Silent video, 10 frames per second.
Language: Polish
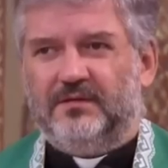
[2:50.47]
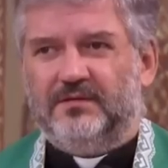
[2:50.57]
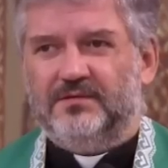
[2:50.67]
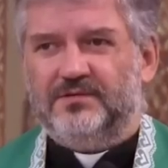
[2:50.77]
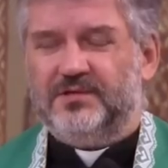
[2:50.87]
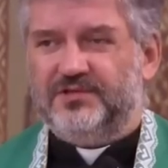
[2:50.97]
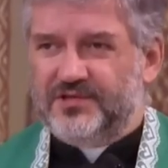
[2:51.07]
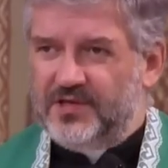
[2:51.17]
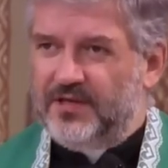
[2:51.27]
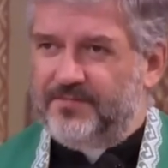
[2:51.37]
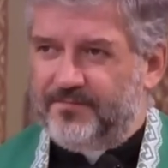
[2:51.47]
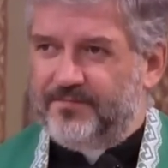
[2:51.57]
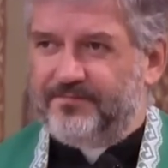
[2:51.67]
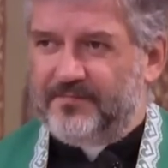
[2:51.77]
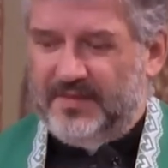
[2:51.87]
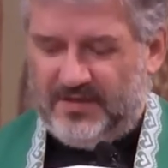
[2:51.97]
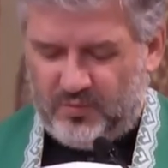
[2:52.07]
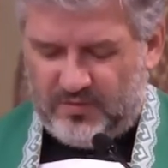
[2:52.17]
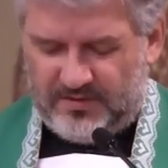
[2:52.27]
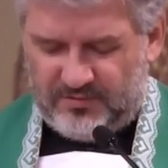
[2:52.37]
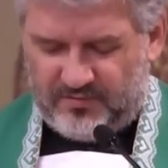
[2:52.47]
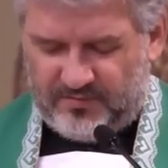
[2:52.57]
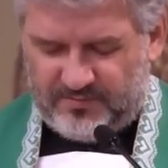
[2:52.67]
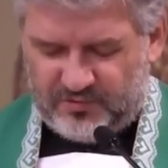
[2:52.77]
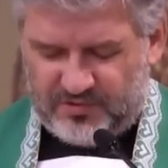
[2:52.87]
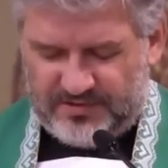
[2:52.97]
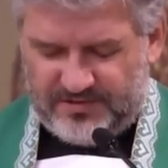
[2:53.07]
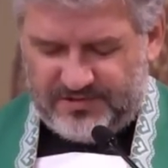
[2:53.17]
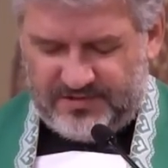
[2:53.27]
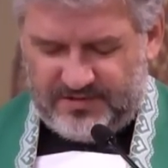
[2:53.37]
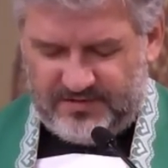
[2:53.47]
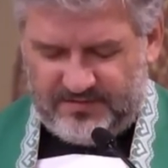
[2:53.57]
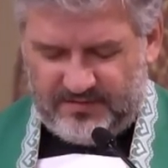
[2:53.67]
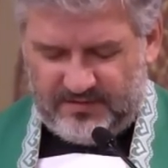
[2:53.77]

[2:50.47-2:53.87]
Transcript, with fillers: e, że dzisiaj akurat rozpoczyna się e,